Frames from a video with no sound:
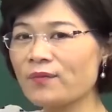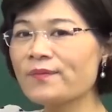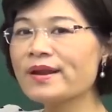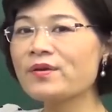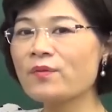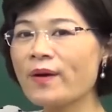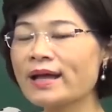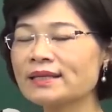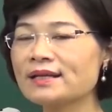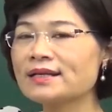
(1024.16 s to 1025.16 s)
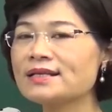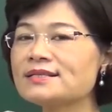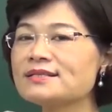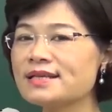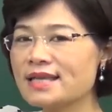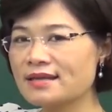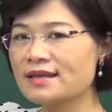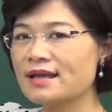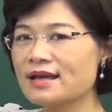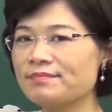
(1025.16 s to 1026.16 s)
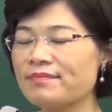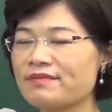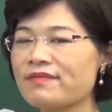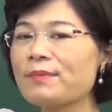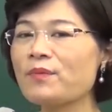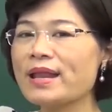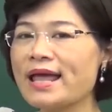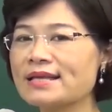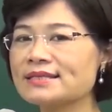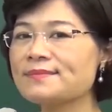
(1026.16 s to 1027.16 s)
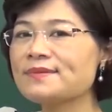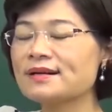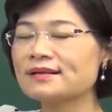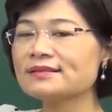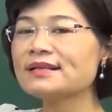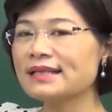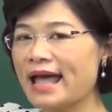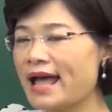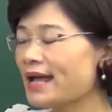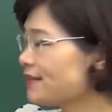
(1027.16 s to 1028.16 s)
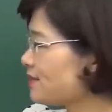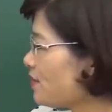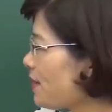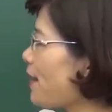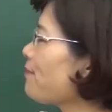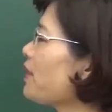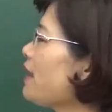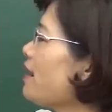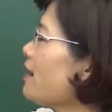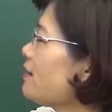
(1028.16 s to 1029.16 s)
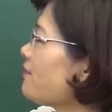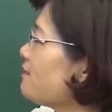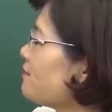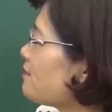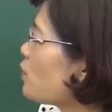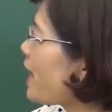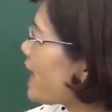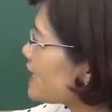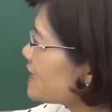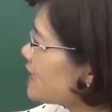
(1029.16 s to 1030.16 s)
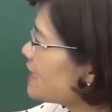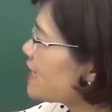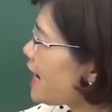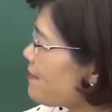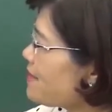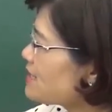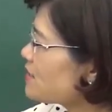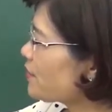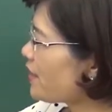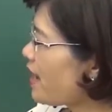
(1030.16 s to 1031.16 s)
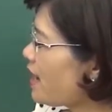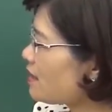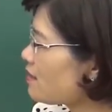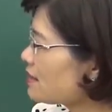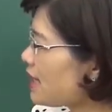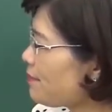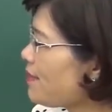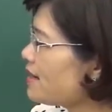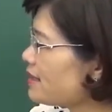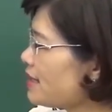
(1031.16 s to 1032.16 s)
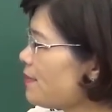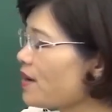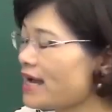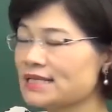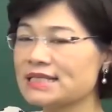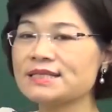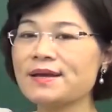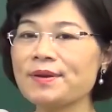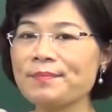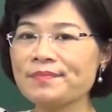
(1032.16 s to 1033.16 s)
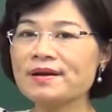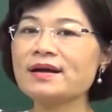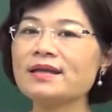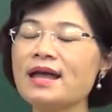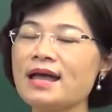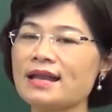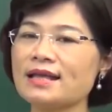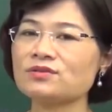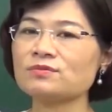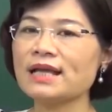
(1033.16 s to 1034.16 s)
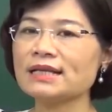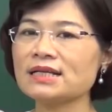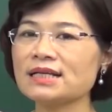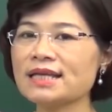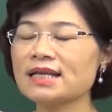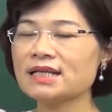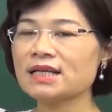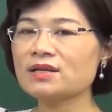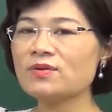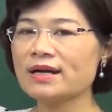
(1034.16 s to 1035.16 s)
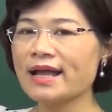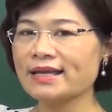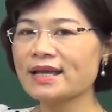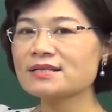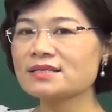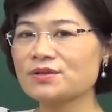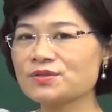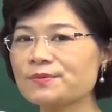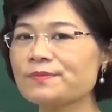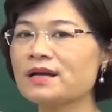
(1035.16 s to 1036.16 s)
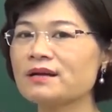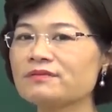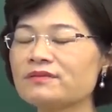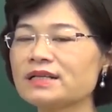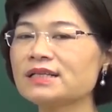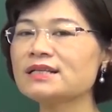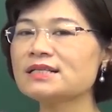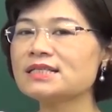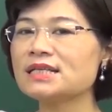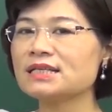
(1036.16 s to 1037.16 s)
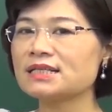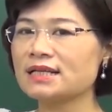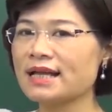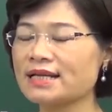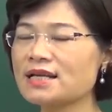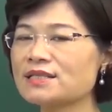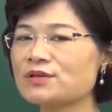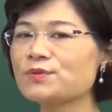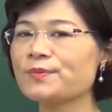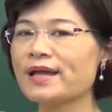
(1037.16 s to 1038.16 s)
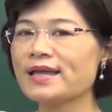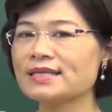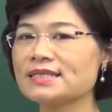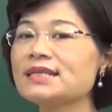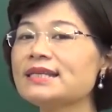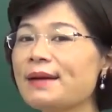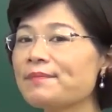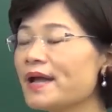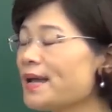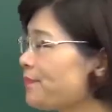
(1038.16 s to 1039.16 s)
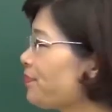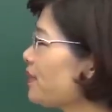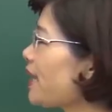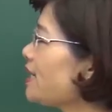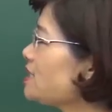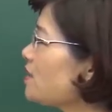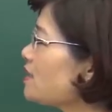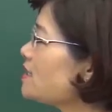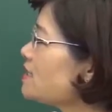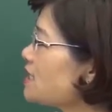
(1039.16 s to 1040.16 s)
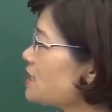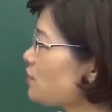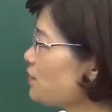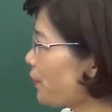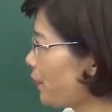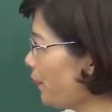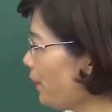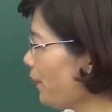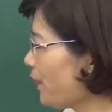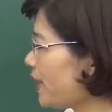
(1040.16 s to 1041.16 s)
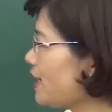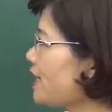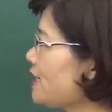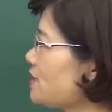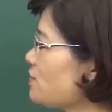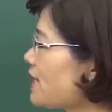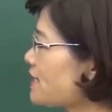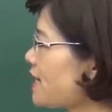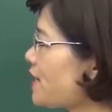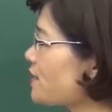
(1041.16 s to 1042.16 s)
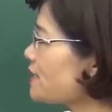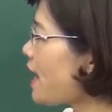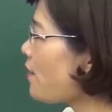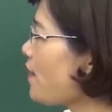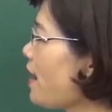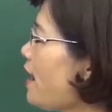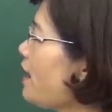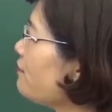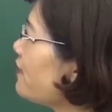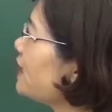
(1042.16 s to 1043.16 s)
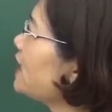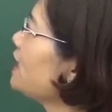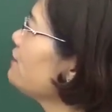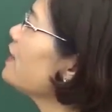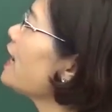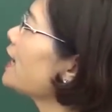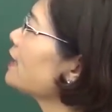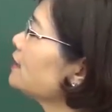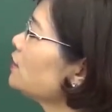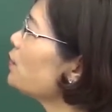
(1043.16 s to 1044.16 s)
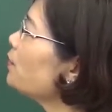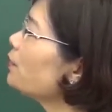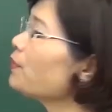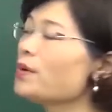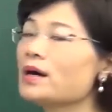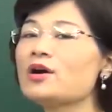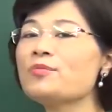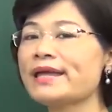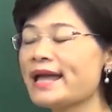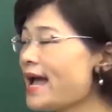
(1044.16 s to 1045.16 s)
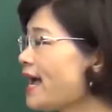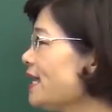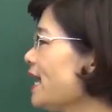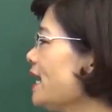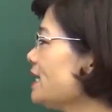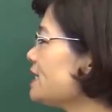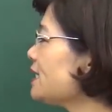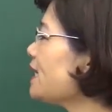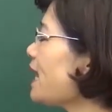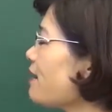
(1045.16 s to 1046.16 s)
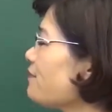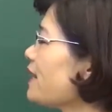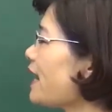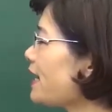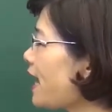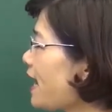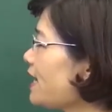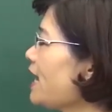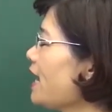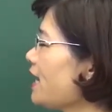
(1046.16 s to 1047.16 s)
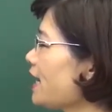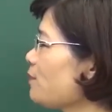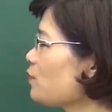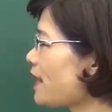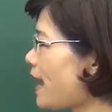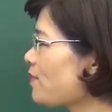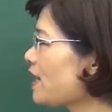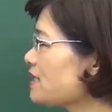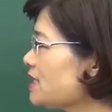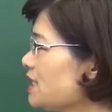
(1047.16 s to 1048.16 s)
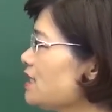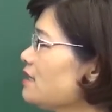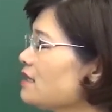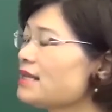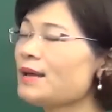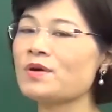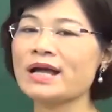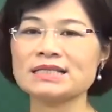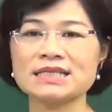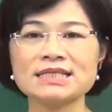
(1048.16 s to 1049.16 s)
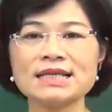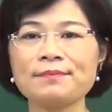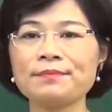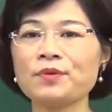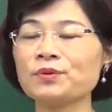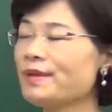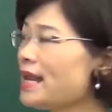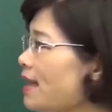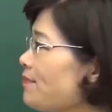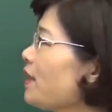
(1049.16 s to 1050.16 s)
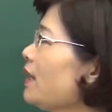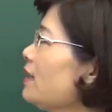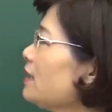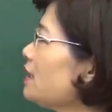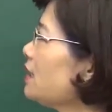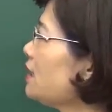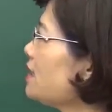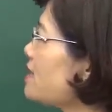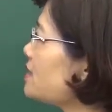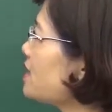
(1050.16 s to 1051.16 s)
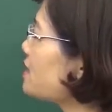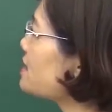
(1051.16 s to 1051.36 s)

cũng liên quan tới cái sự kiện mà Pháp quay lại xâm lược nước ta đúng không nào? mùng 2 tháng 9 thì các em biết rồi Còn tháng 7 năm 1950 là chúng ta thực hiện cái cuộc cải cách giáo dục với chương trình à, cải cách giáo dục hệ 9 năm các em thay cho cái chương trình giáo dục cũ. Cái này là chúng ta sẽ nói sau. Vậy thì phương án đúng của câu 12 chính là phương án 2 ngày 8 tháng 9 năm 1945 thì để diệt